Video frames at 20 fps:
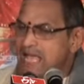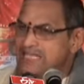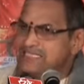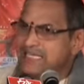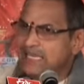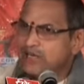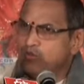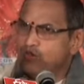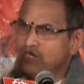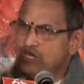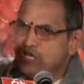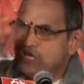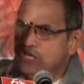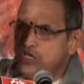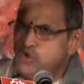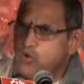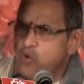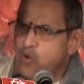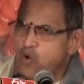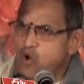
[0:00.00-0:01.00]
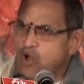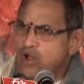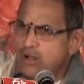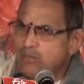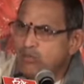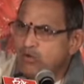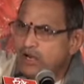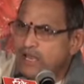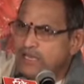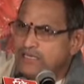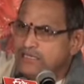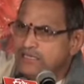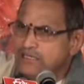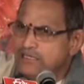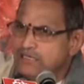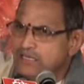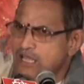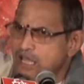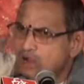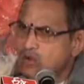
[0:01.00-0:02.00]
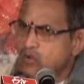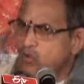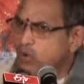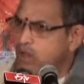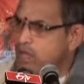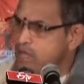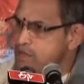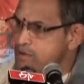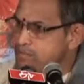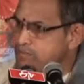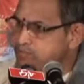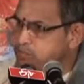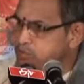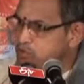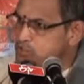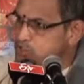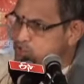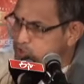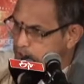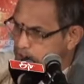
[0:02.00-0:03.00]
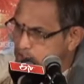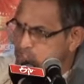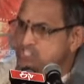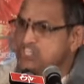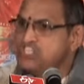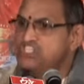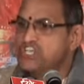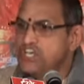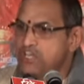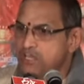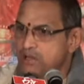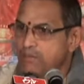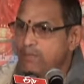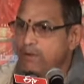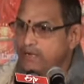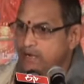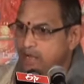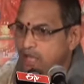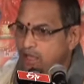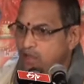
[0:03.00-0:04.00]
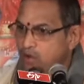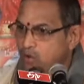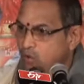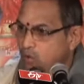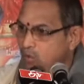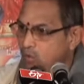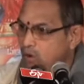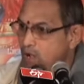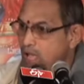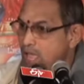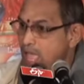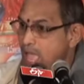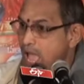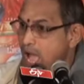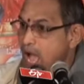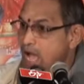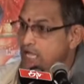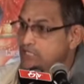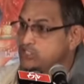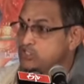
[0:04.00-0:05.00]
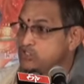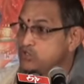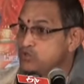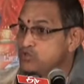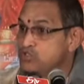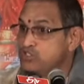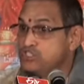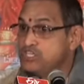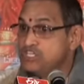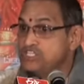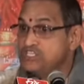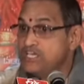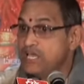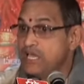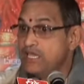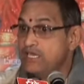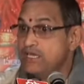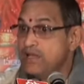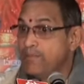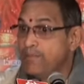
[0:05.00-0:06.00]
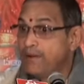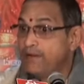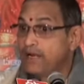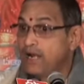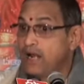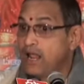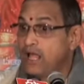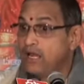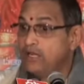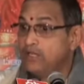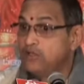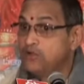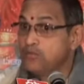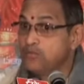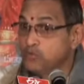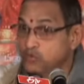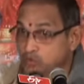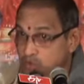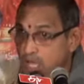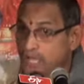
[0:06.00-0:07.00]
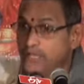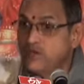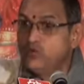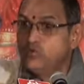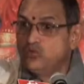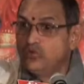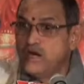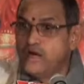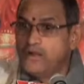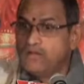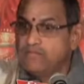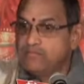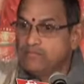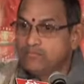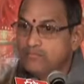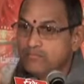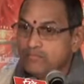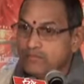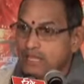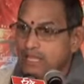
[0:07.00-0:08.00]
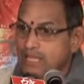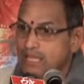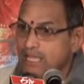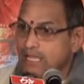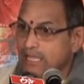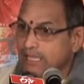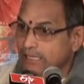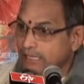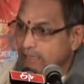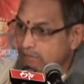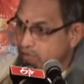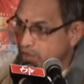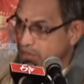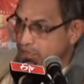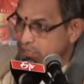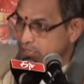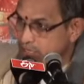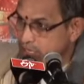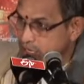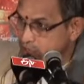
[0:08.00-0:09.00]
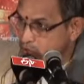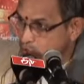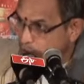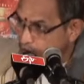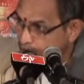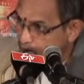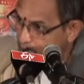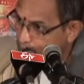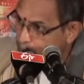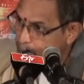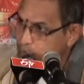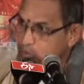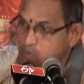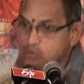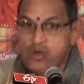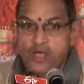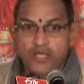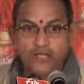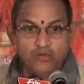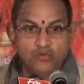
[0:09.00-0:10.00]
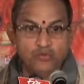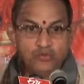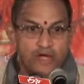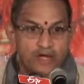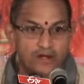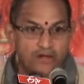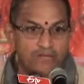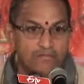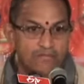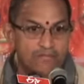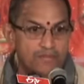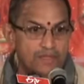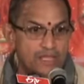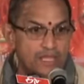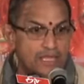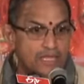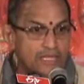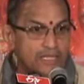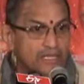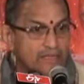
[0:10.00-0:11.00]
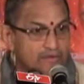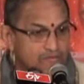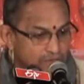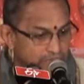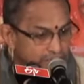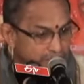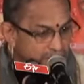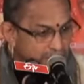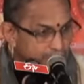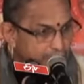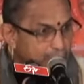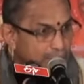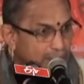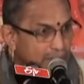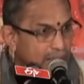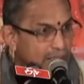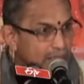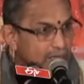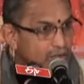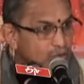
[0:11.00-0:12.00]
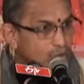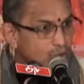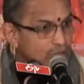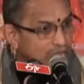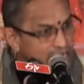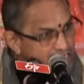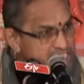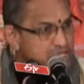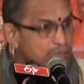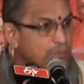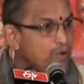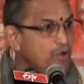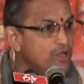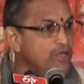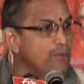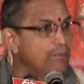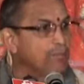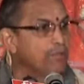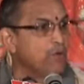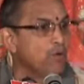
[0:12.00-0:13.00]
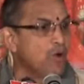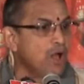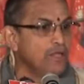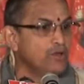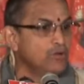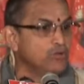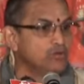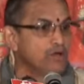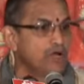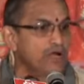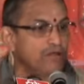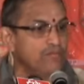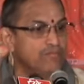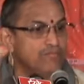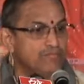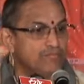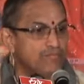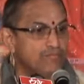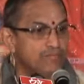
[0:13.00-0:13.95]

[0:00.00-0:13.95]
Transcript: అసలు ఈ లోకములన్నీ కూడా ఎప్పుడు సృష్టి చేయబడ్డాయో ఆ సృష్టి చేయబడడానికి ముందు ఆయన ఉన్నాడు ఇవన్నీ ఉన్నప్పుడు ఆయన ఉన్నాడు ఇవన్నీ ప్రళయంలో కలిసిపోయినప్పుడు ఆయన ఉన్నాడు